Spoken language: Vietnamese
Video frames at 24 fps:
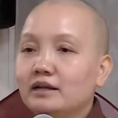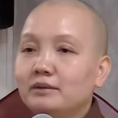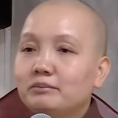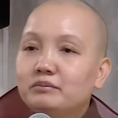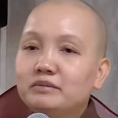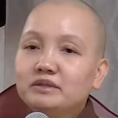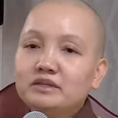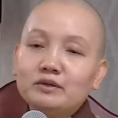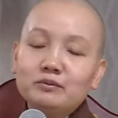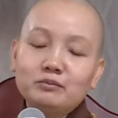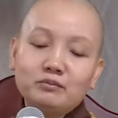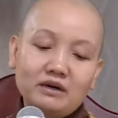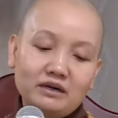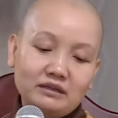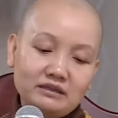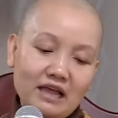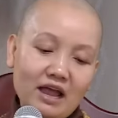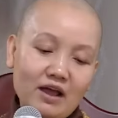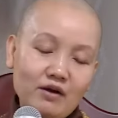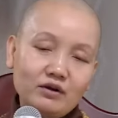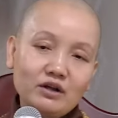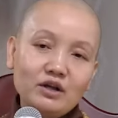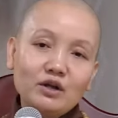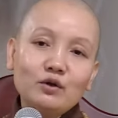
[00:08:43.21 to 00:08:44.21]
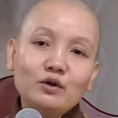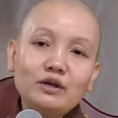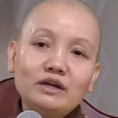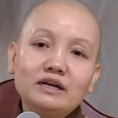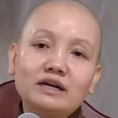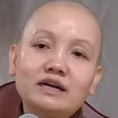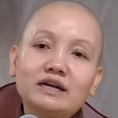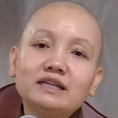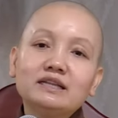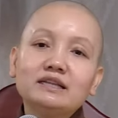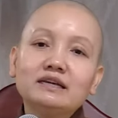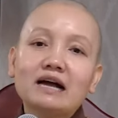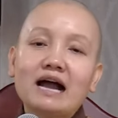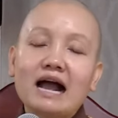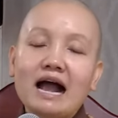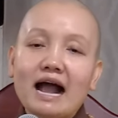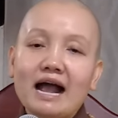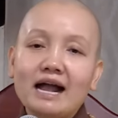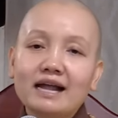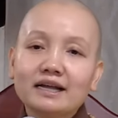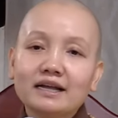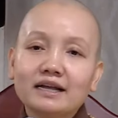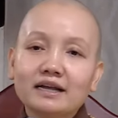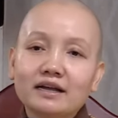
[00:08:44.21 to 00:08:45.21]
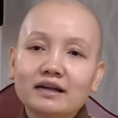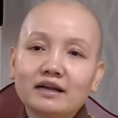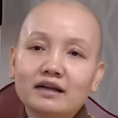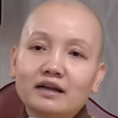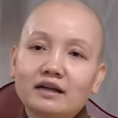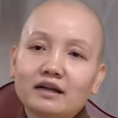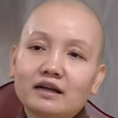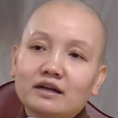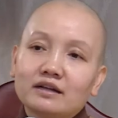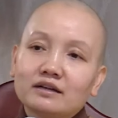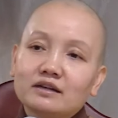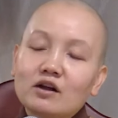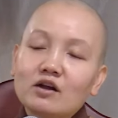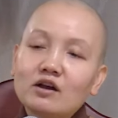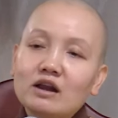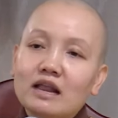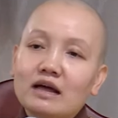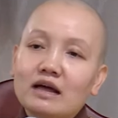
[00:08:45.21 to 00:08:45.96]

Nhưng mà theo cái huyền ký thứ hai, đó